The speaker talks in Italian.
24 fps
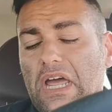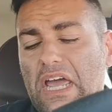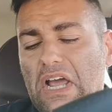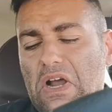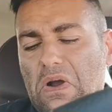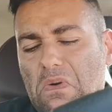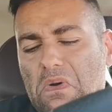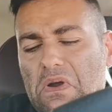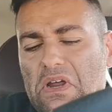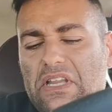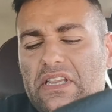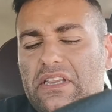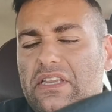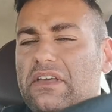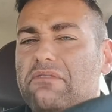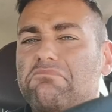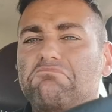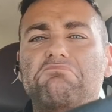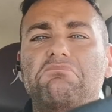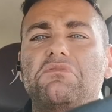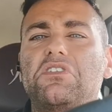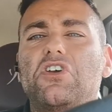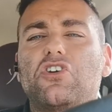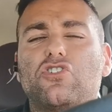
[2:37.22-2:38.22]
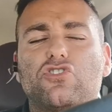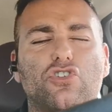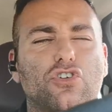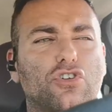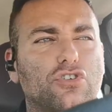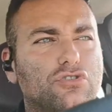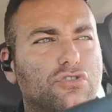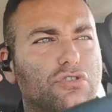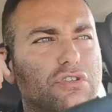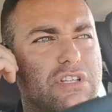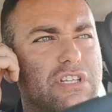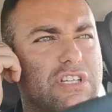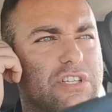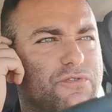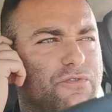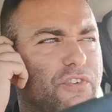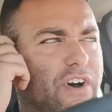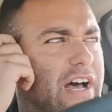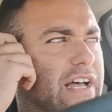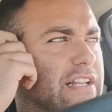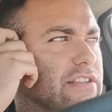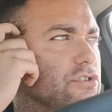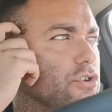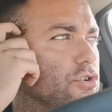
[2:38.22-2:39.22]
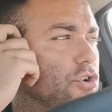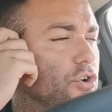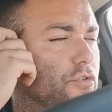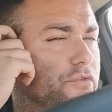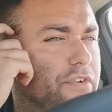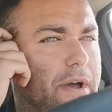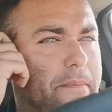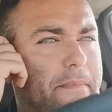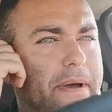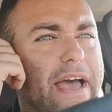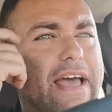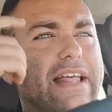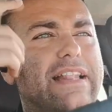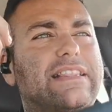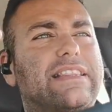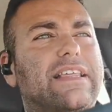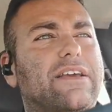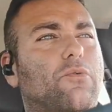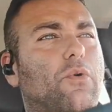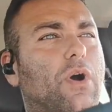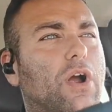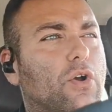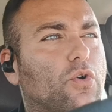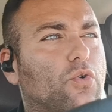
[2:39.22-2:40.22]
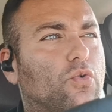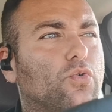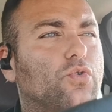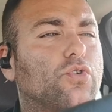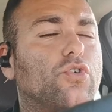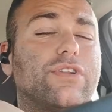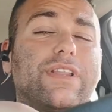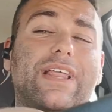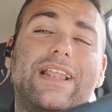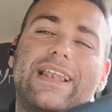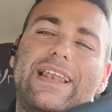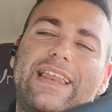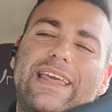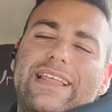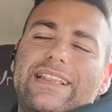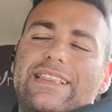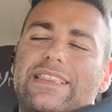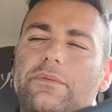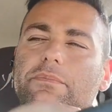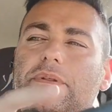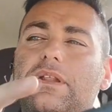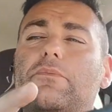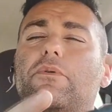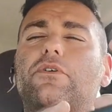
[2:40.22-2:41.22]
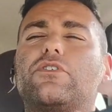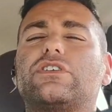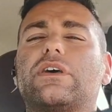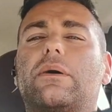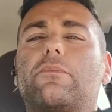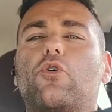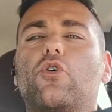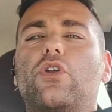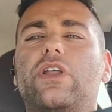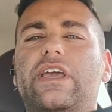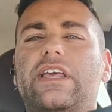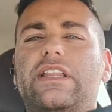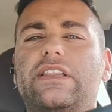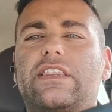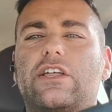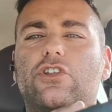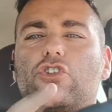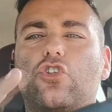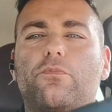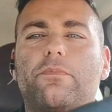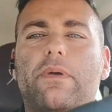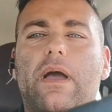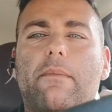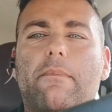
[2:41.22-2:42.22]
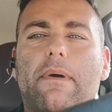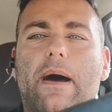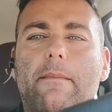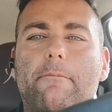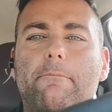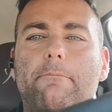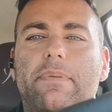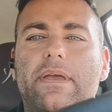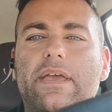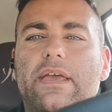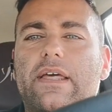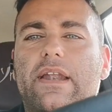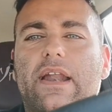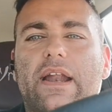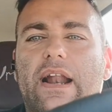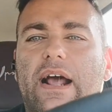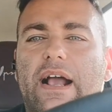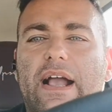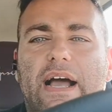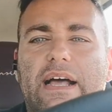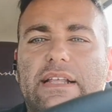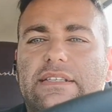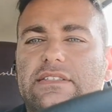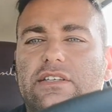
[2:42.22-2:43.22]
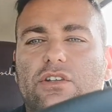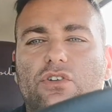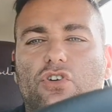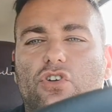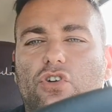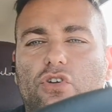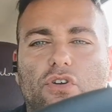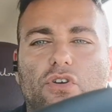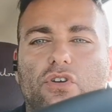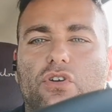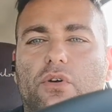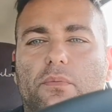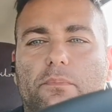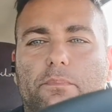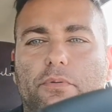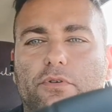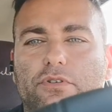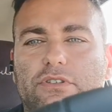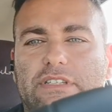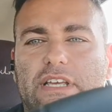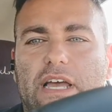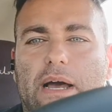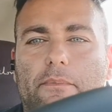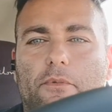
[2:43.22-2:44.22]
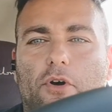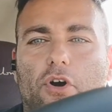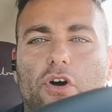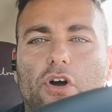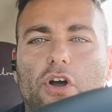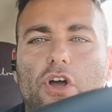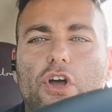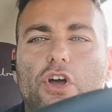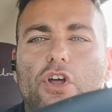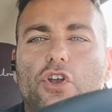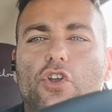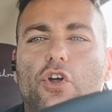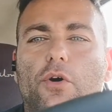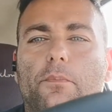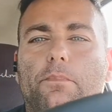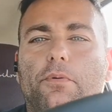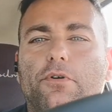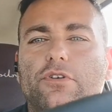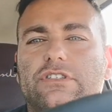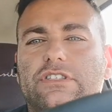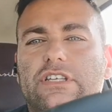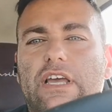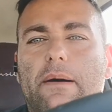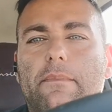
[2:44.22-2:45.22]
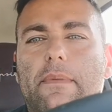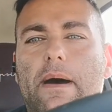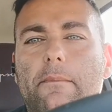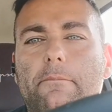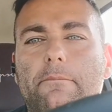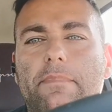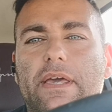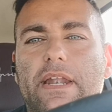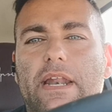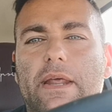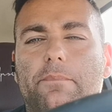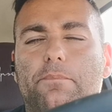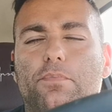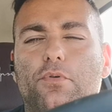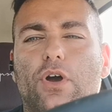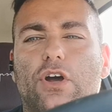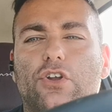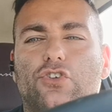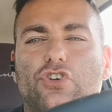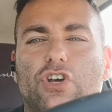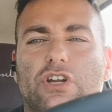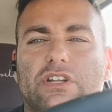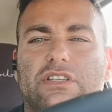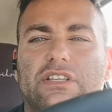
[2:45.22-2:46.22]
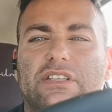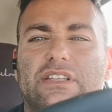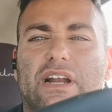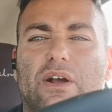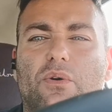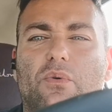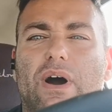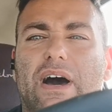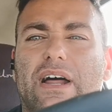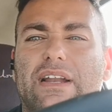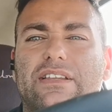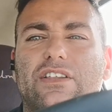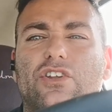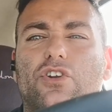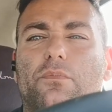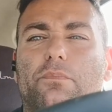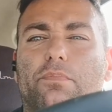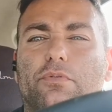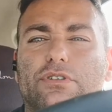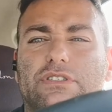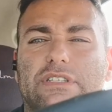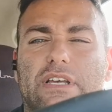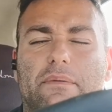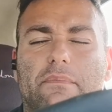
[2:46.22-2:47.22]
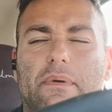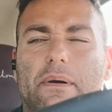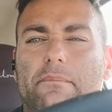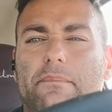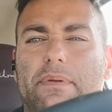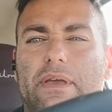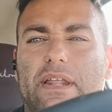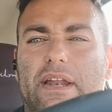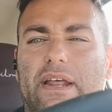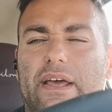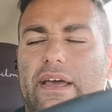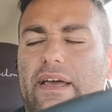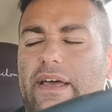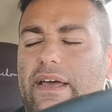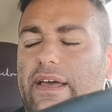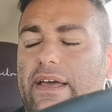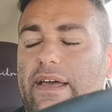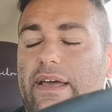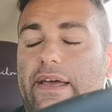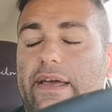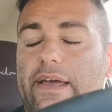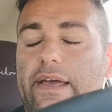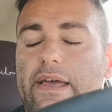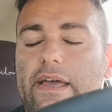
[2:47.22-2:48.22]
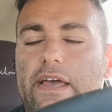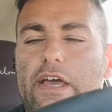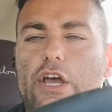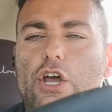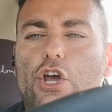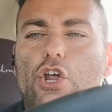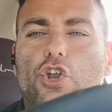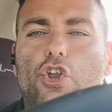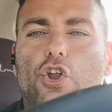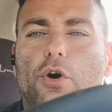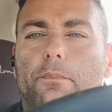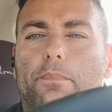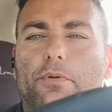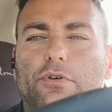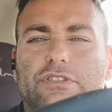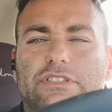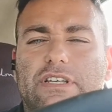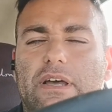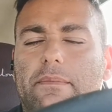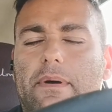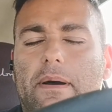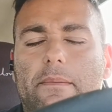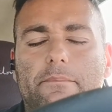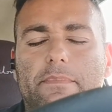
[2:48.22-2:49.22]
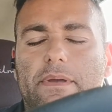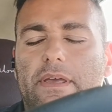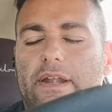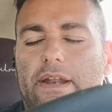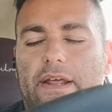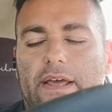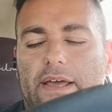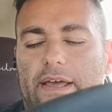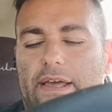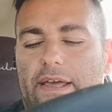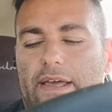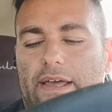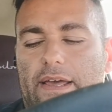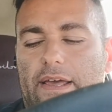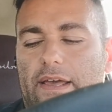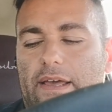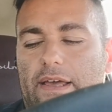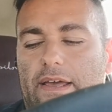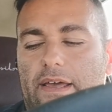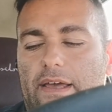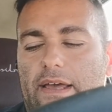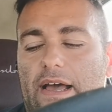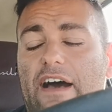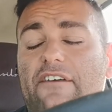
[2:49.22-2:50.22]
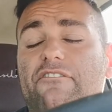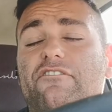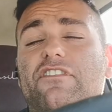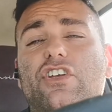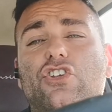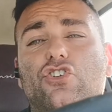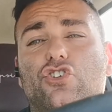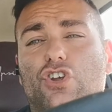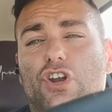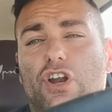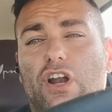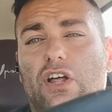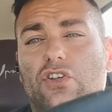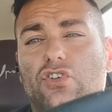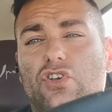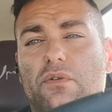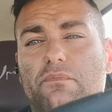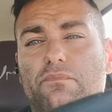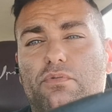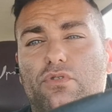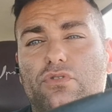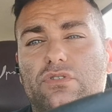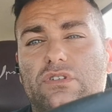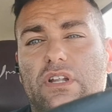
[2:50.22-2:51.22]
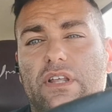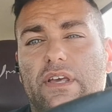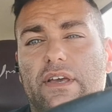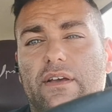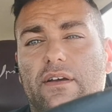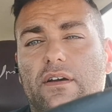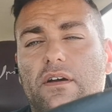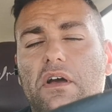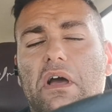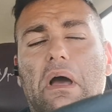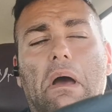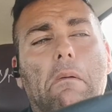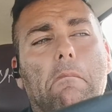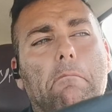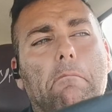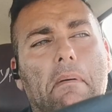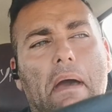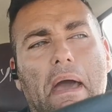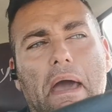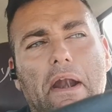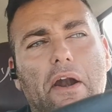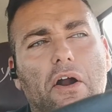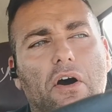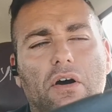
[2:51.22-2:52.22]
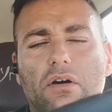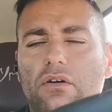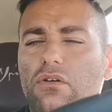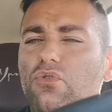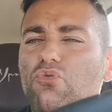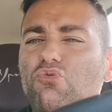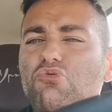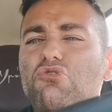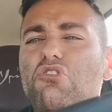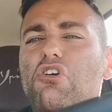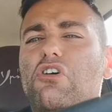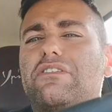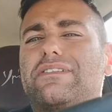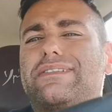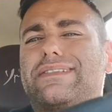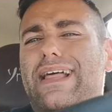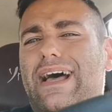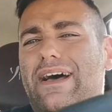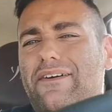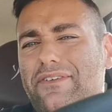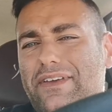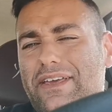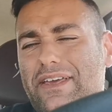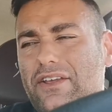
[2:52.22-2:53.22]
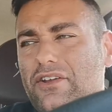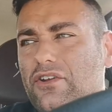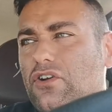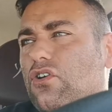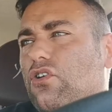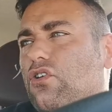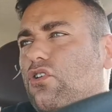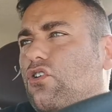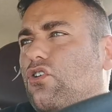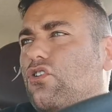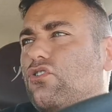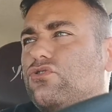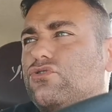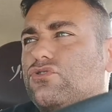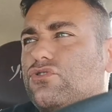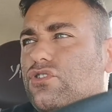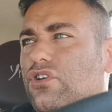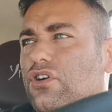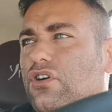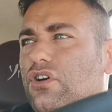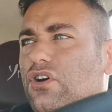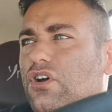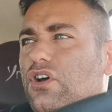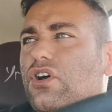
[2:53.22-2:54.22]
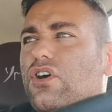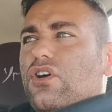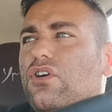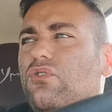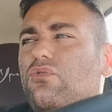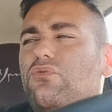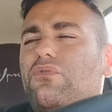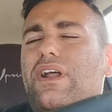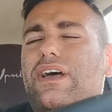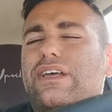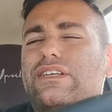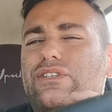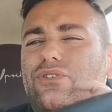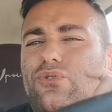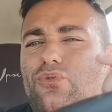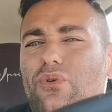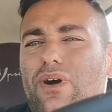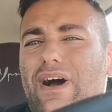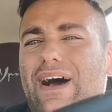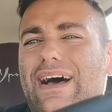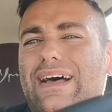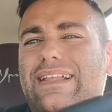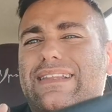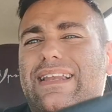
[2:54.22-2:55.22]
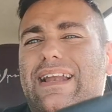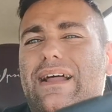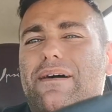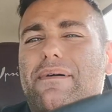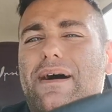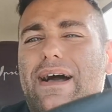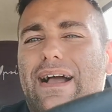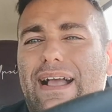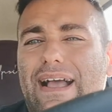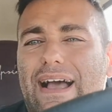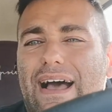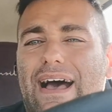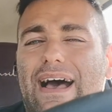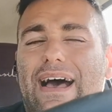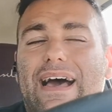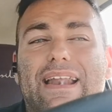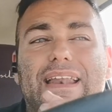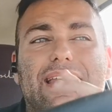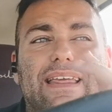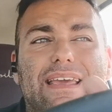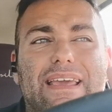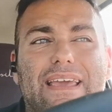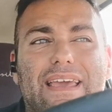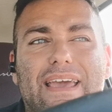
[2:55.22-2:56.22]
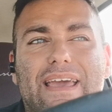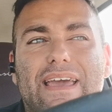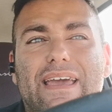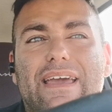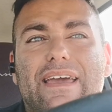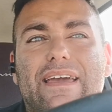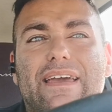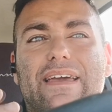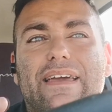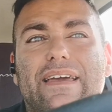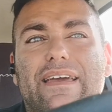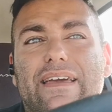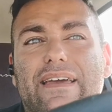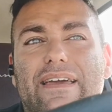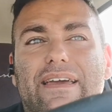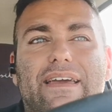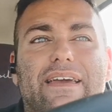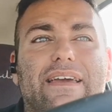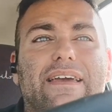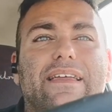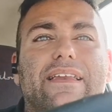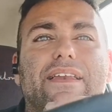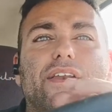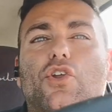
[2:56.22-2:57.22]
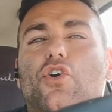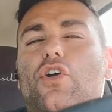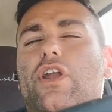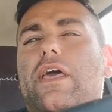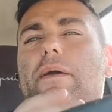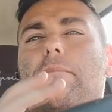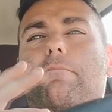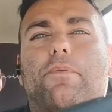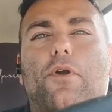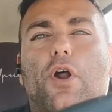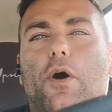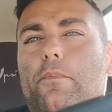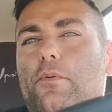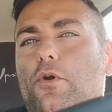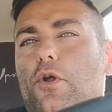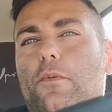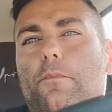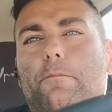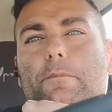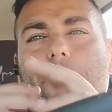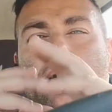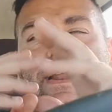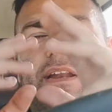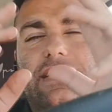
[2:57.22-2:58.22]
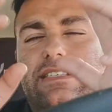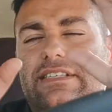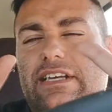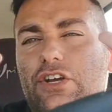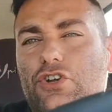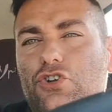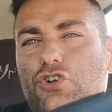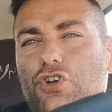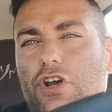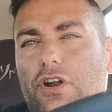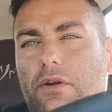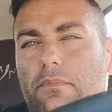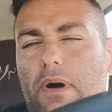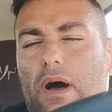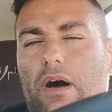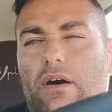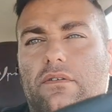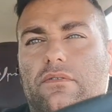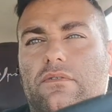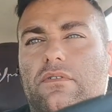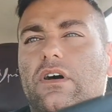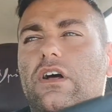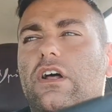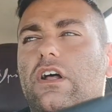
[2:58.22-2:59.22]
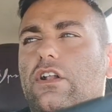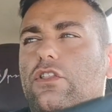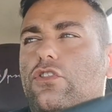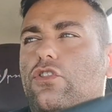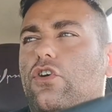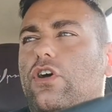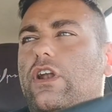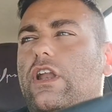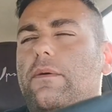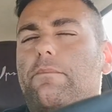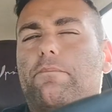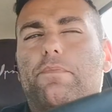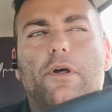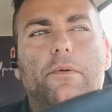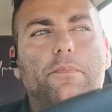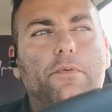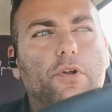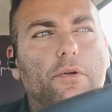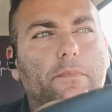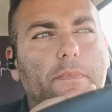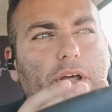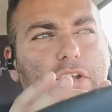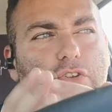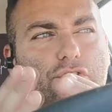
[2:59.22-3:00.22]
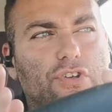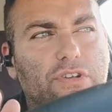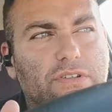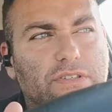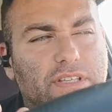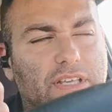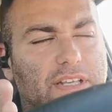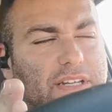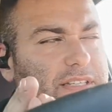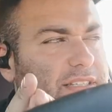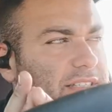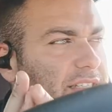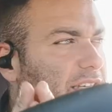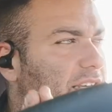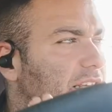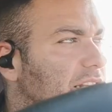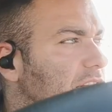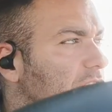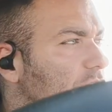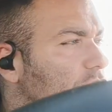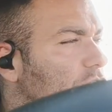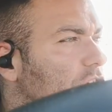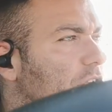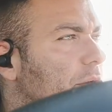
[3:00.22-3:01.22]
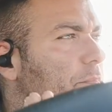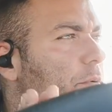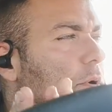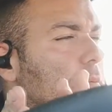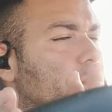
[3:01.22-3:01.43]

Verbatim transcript: e quindi io sono soddisfatto. Ovviamente qualcuno dell'Inter, noi siamo l'Inter, dobbiamo ambire, ragazzi. Noi non, non, possiamo, non possiamo ambire più a certi traguardi, non possiamo ambire, non possiamo ambire a vincere la Champions League però un ottavino contro una squadra magari che non è proprio il Paris Saint Germain, non è proprio il Manchester City, non è